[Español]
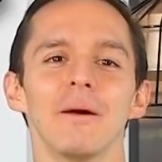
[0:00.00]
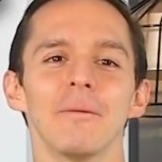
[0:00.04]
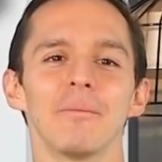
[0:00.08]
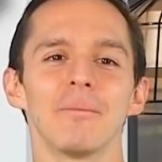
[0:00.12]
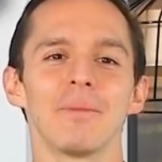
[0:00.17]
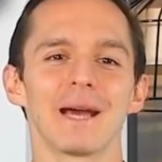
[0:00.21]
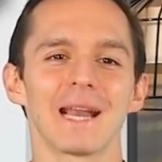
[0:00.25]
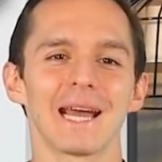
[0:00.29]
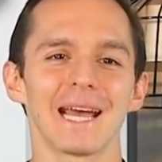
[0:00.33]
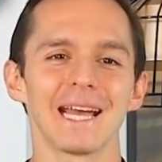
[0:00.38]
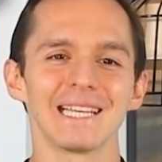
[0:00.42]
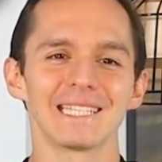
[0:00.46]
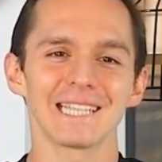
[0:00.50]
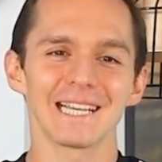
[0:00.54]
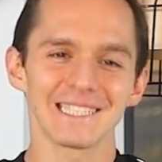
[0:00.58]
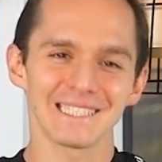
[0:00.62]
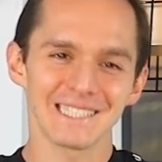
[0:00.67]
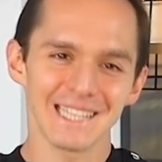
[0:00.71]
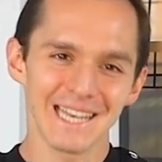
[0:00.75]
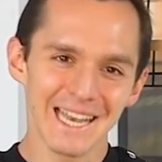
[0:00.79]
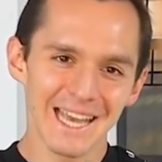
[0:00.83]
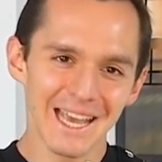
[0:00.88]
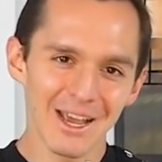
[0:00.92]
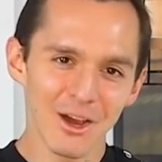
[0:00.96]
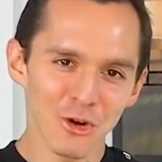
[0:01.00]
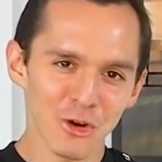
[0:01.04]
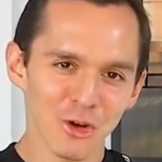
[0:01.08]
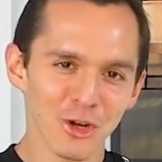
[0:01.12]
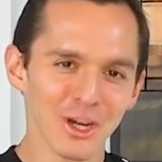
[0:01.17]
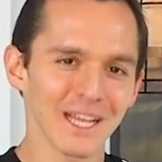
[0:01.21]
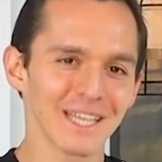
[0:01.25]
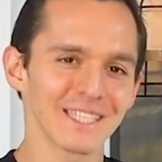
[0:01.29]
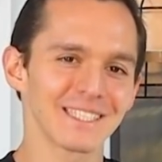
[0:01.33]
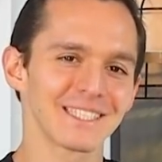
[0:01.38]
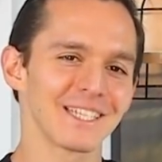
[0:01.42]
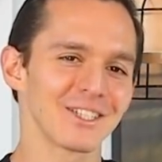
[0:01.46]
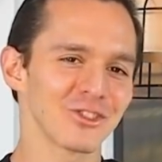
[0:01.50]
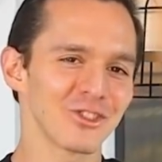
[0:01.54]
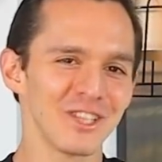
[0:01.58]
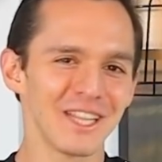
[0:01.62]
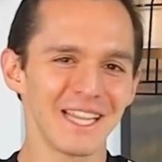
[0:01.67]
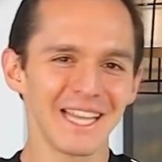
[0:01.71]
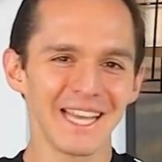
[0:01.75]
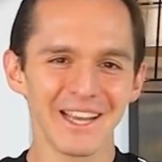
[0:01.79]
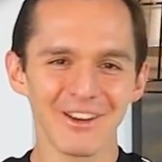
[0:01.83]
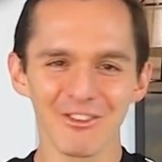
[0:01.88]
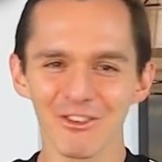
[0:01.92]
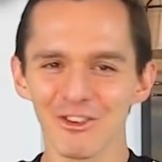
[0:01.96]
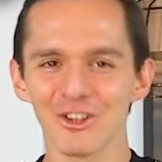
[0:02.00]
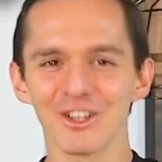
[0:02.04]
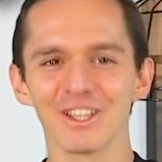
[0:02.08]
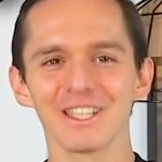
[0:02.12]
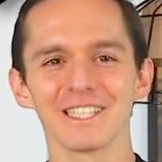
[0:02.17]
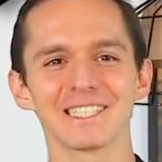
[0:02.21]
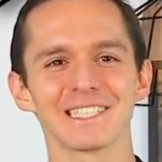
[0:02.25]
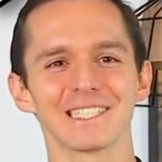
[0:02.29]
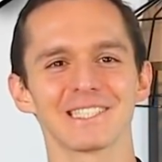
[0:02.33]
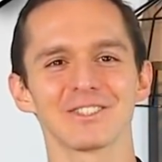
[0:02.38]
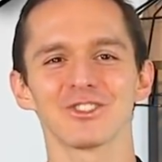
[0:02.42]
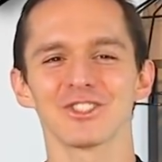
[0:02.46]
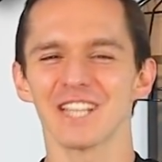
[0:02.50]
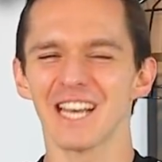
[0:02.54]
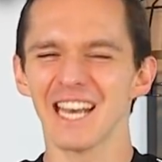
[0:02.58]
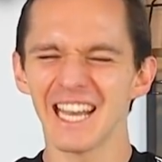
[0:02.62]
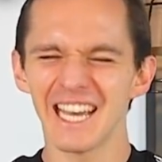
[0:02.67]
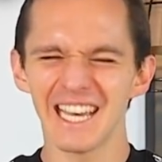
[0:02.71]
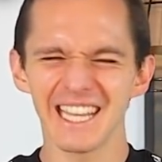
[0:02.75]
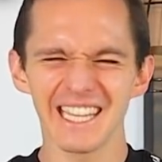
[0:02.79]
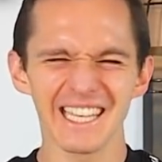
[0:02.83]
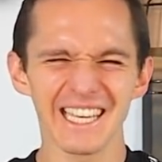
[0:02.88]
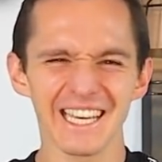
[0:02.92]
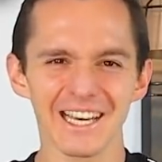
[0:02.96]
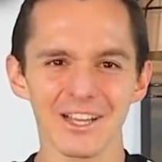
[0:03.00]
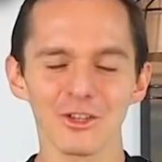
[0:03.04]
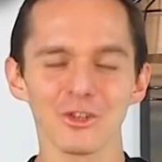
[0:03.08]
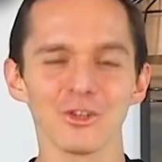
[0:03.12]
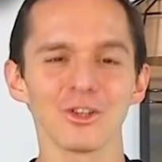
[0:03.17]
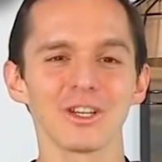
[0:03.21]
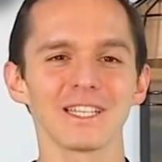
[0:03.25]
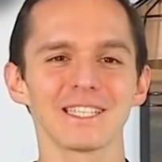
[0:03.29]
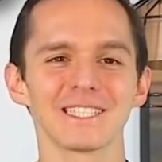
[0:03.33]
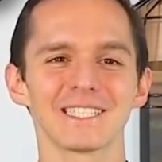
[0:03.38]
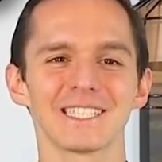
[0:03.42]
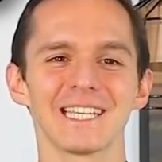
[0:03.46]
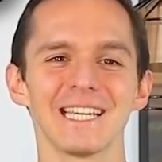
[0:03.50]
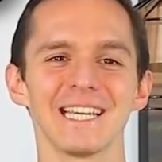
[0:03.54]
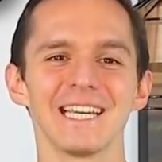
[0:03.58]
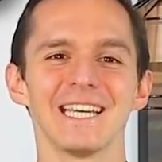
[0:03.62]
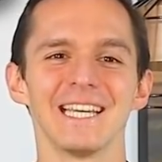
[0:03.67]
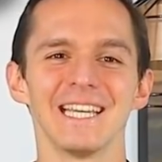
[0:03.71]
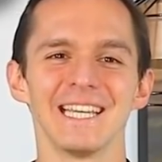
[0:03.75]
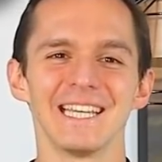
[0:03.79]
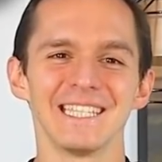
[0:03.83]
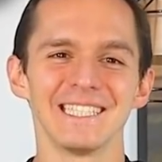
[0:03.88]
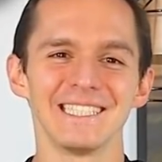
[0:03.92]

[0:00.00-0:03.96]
para esas leonas y esos leones, esos gladiadores que